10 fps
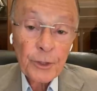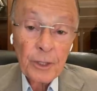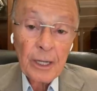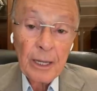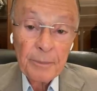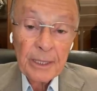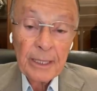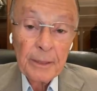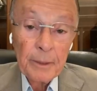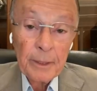maintenant,
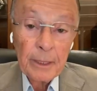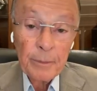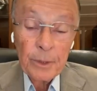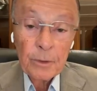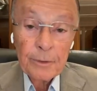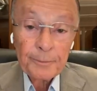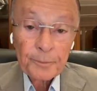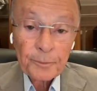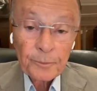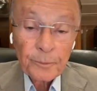voyez, mes amis,
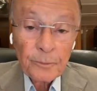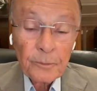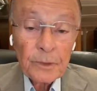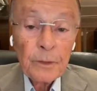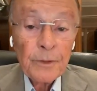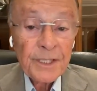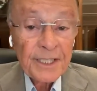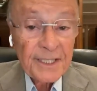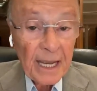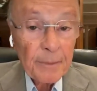
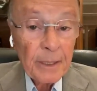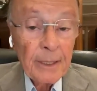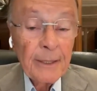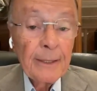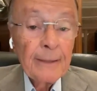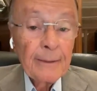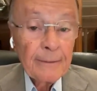vous savez.